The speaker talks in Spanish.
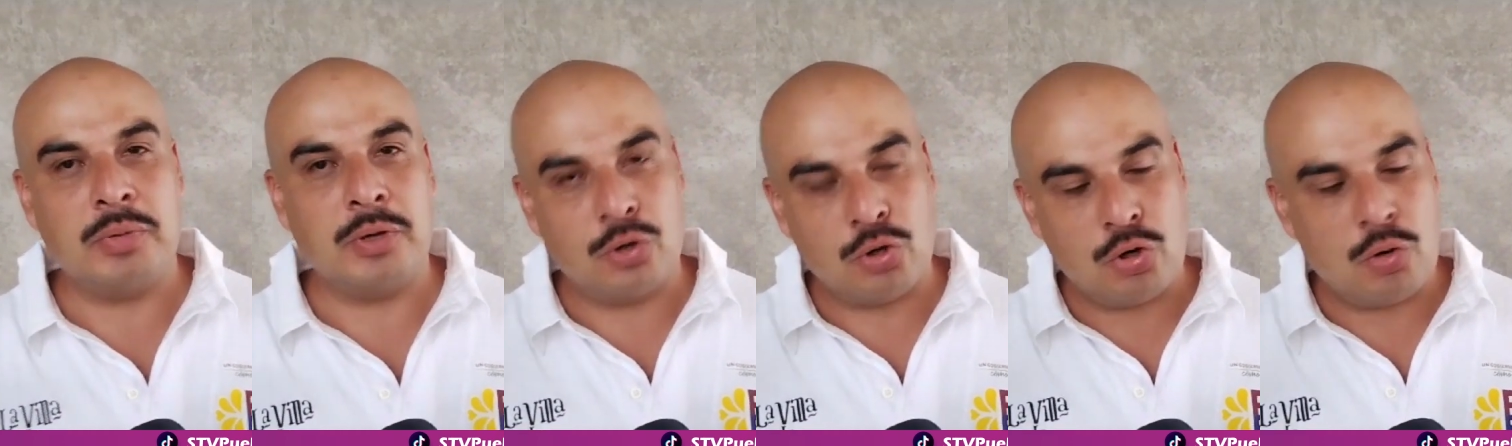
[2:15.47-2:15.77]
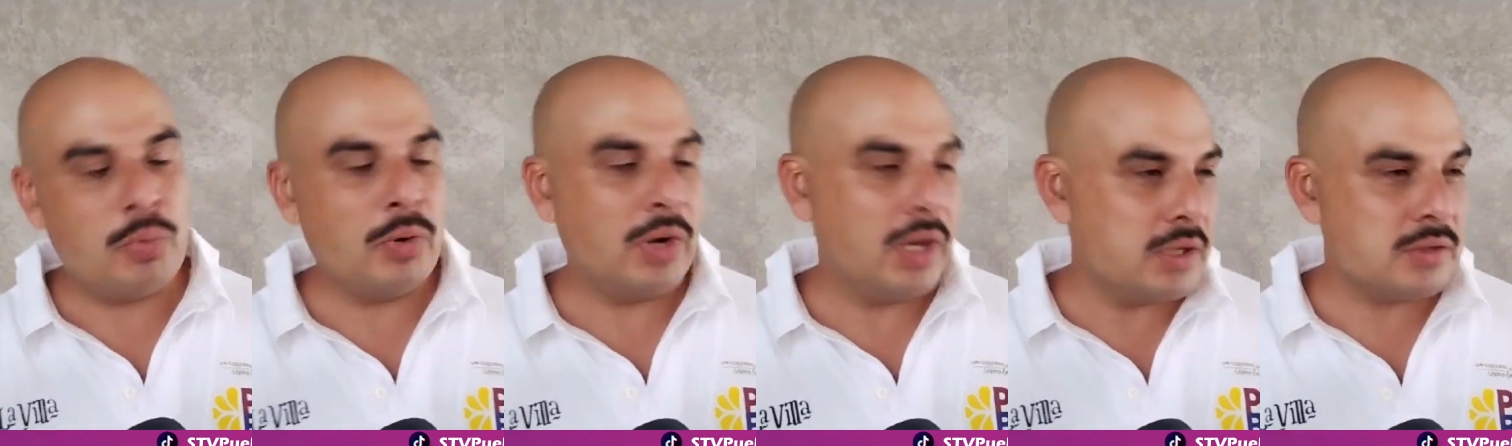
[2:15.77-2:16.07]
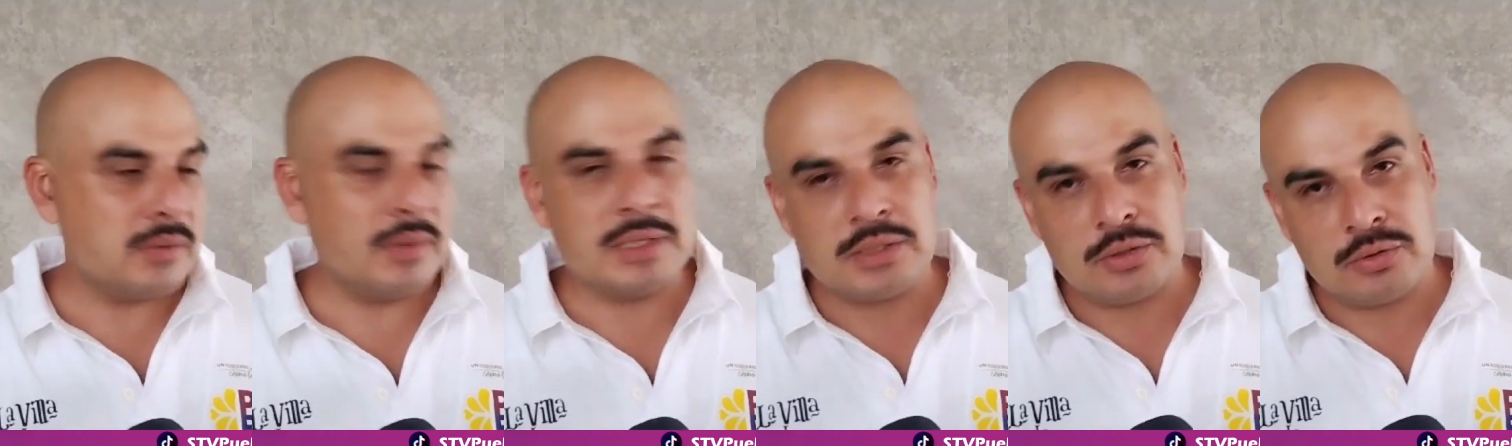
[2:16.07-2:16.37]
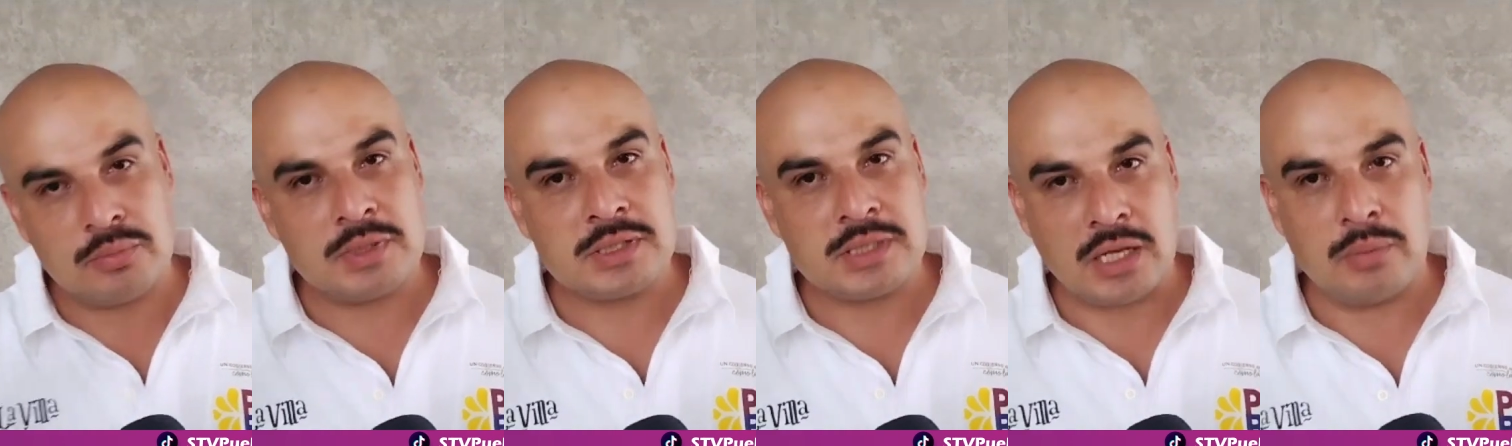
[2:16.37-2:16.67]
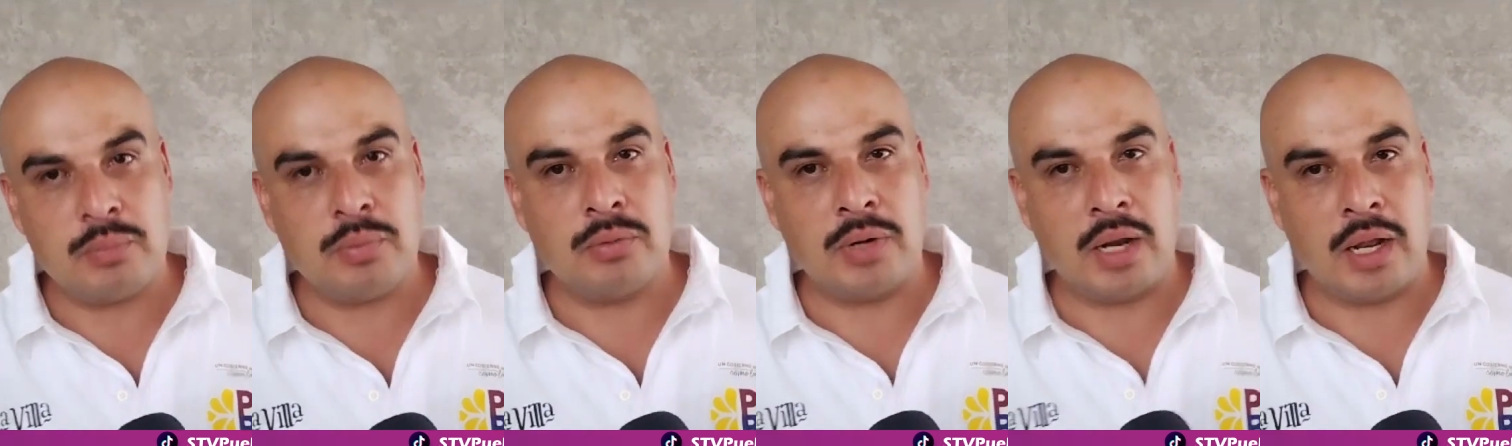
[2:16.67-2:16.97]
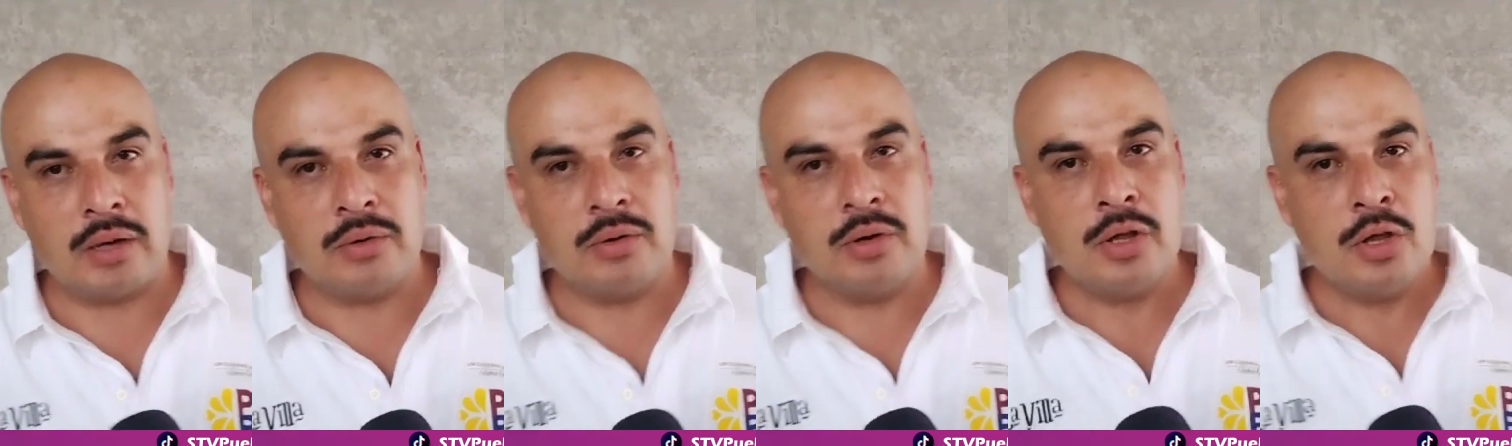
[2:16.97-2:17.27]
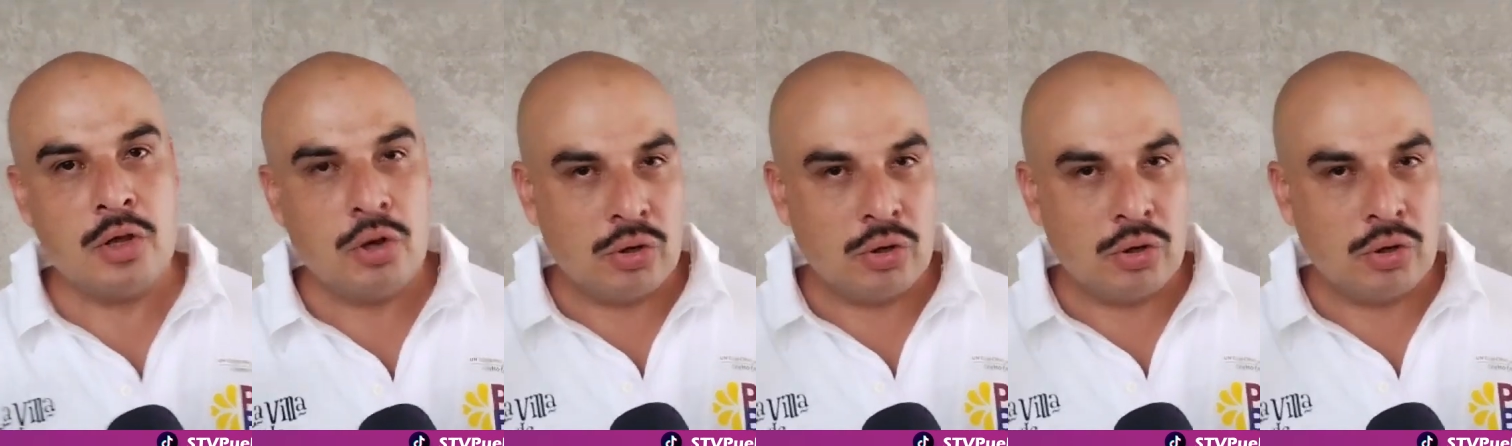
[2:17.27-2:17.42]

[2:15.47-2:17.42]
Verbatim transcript: pero no por eso va a ser un mezcal poblano.